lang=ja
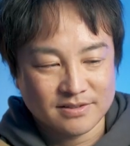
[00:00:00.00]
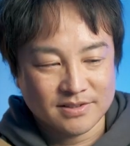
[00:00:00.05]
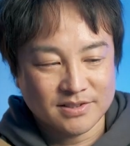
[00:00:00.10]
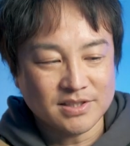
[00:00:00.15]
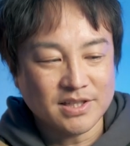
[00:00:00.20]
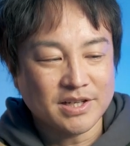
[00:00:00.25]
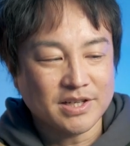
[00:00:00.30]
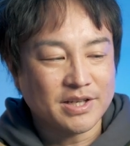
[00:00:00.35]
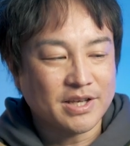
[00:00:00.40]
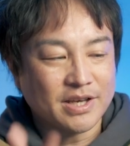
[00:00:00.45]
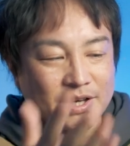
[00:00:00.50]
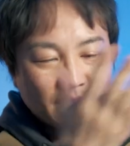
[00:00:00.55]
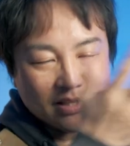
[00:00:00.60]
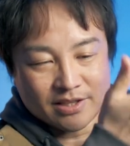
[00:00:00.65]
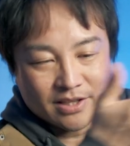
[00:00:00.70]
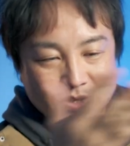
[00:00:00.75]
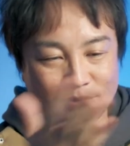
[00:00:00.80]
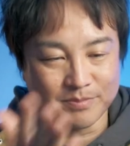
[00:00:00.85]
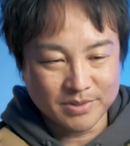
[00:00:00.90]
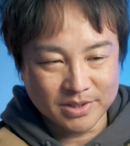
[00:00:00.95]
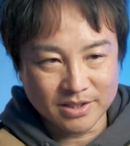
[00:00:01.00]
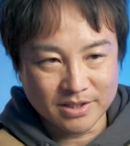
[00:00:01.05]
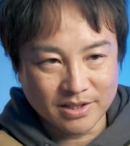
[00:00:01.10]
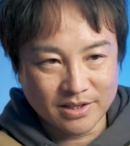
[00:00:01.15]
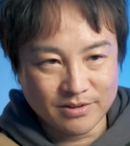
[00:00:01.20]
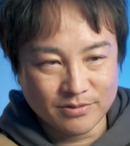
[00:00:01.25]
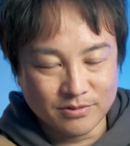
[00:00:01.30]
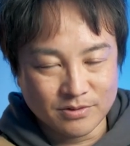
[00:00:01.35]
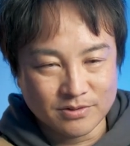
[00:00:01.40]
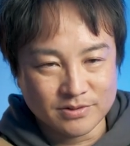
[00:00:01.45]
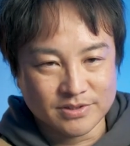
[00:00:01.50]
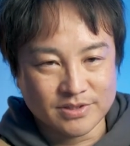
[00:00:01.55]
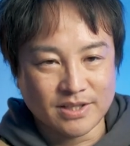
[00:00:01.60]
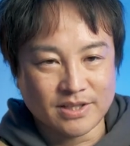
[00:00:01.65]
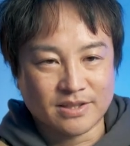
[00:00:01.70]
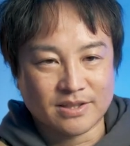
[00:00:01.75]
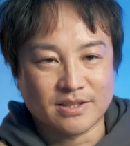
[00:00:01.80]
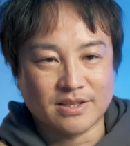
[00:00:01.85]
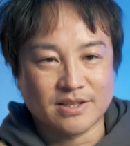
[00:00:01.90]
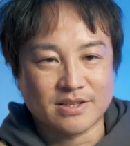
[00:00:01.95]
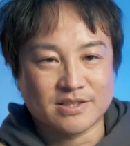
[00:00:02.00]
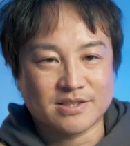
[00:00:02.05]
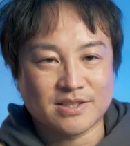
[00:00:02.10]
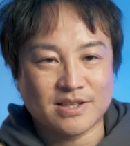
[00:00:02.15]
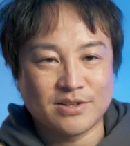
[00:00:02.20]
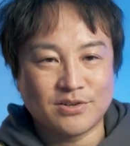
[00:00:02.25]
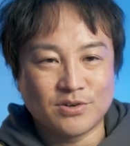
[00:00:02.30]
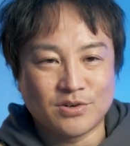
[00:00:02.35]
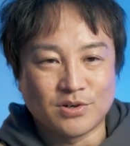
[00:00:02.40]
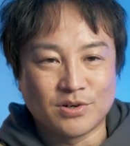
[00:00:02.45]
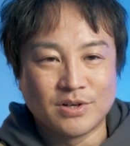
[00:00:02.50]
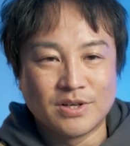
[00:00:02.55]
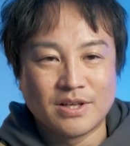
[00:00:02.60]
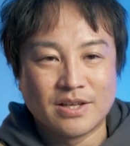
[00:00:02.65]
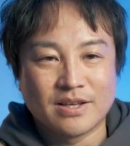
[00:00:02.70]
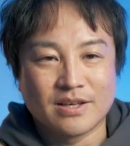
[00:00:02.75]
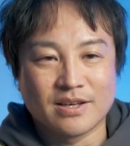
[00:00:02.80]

常に A 点 B 点を設定しての、